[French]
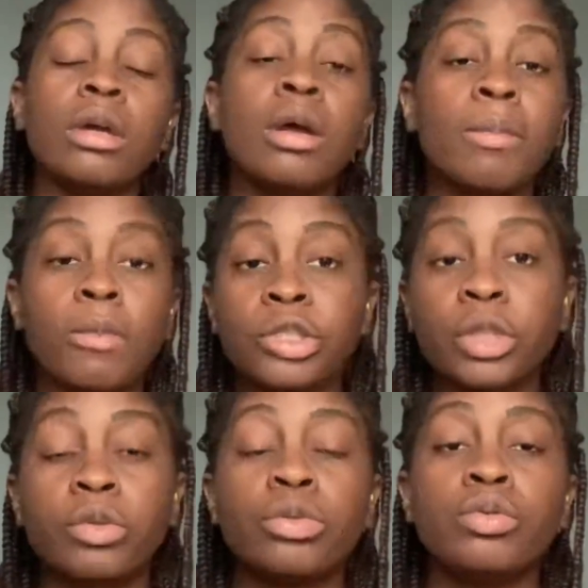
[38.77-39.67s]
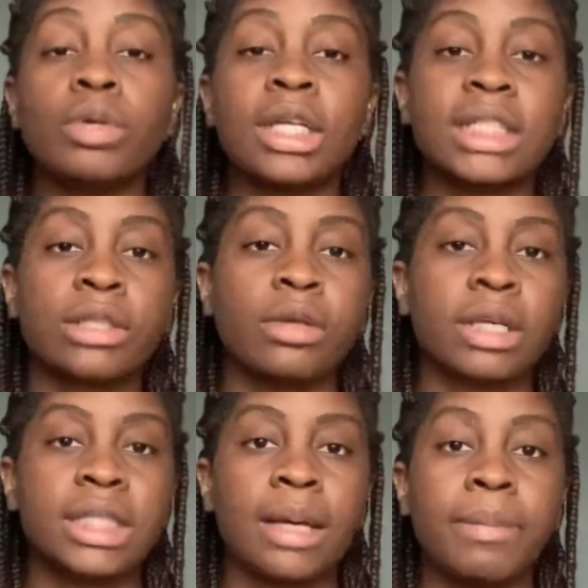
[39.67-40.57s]
Moi, j'ai connu un secteur qui
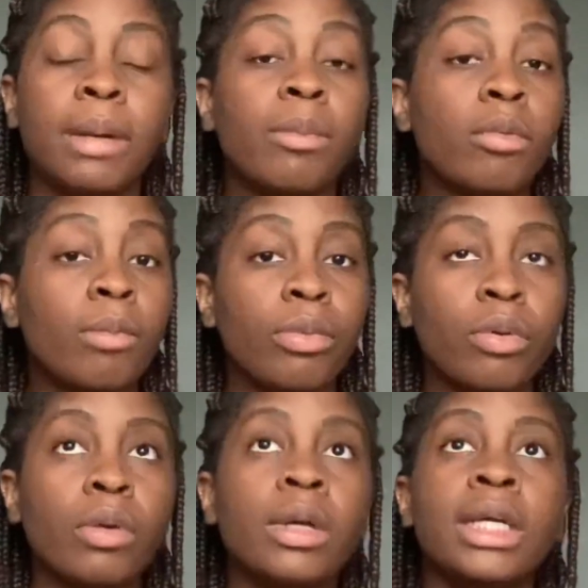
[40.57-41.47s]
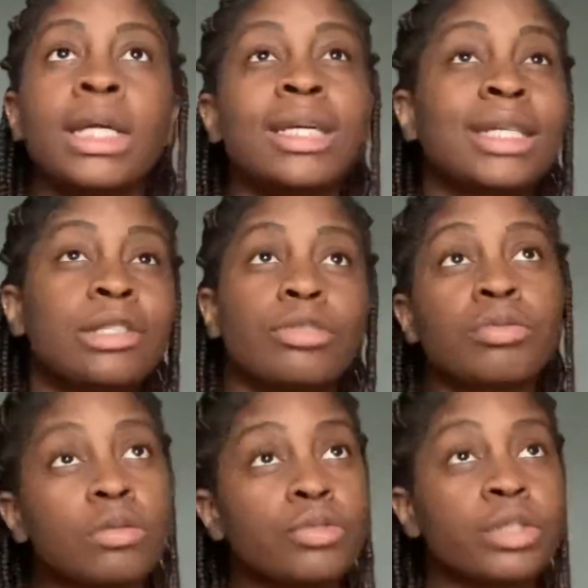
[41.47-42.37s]
s'appelle Mont Bleu, qui se
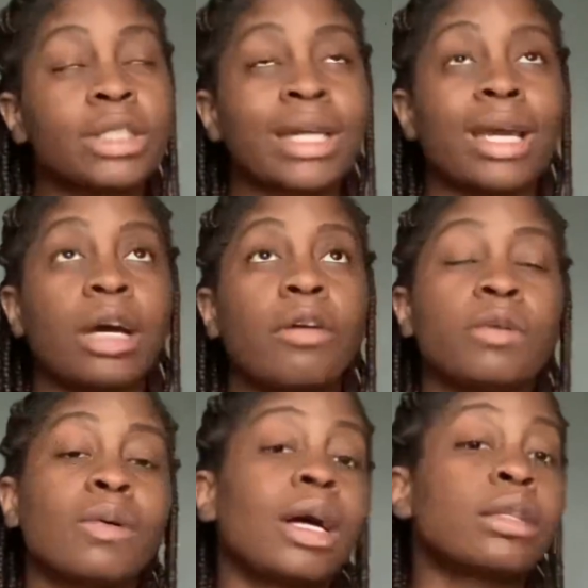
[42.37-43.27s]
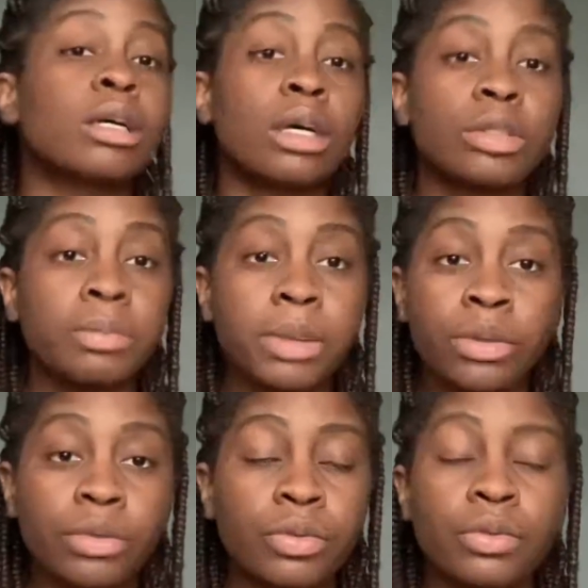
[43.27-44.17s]
trouve, je dirais, environ à 30
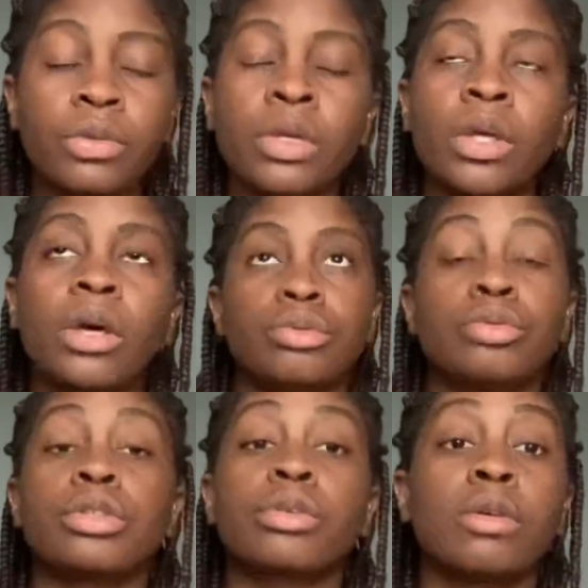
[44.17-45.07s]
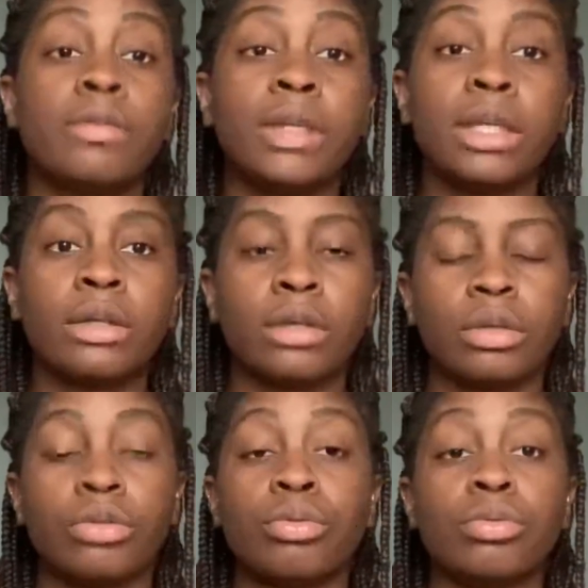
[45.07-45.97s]
minutes du centre-ville euh,
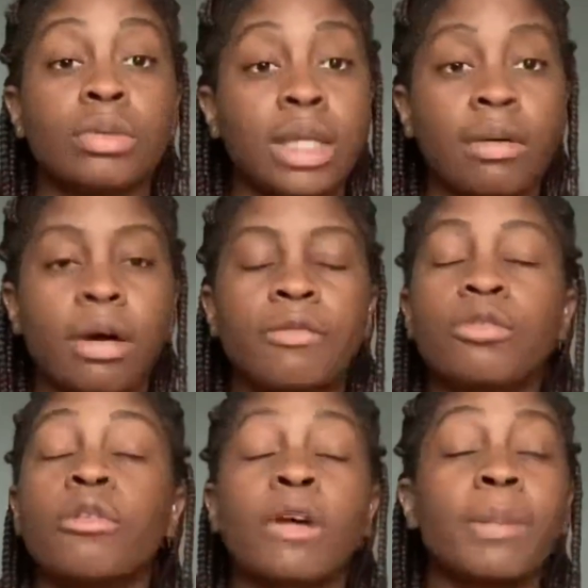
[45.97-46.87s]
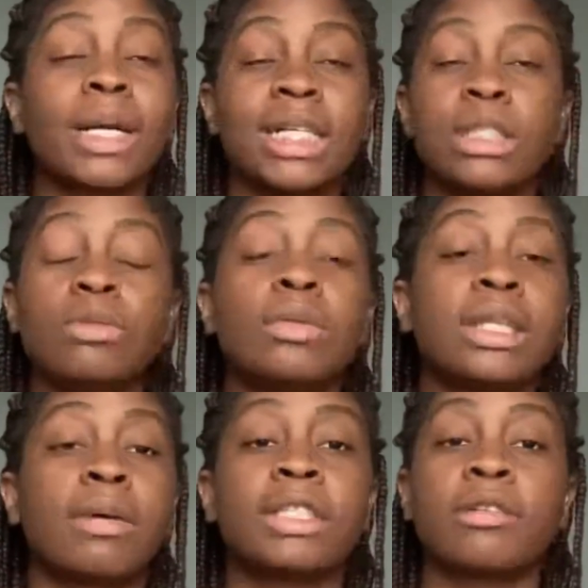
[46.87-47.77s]
d'Ottawa, vu que vraiment Gatineau,
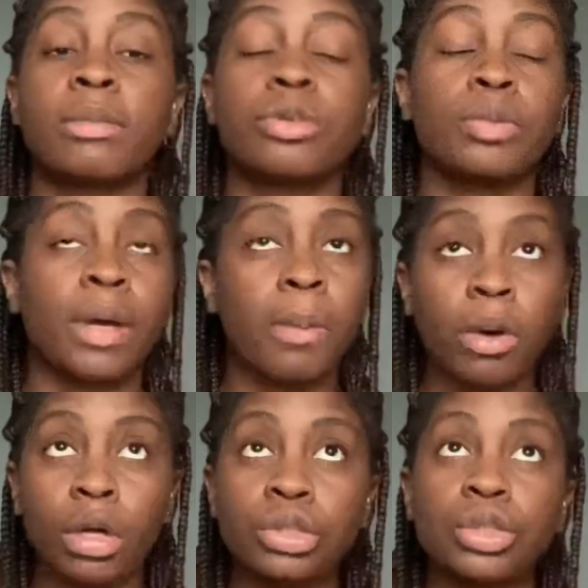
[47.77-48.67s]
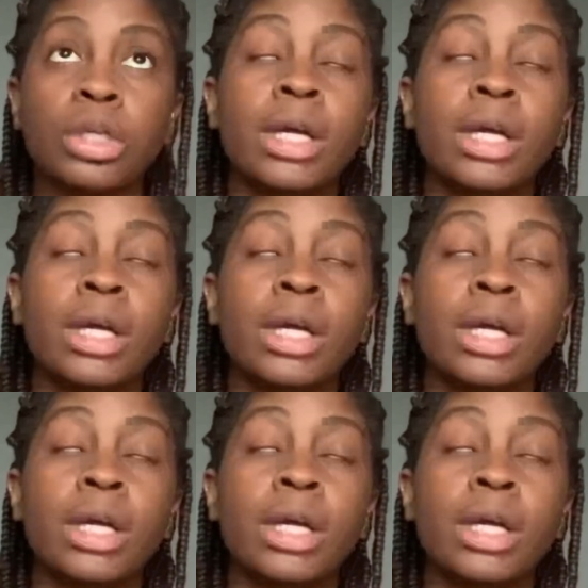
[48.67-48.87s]
Ottawa, c'est vraiment super proche.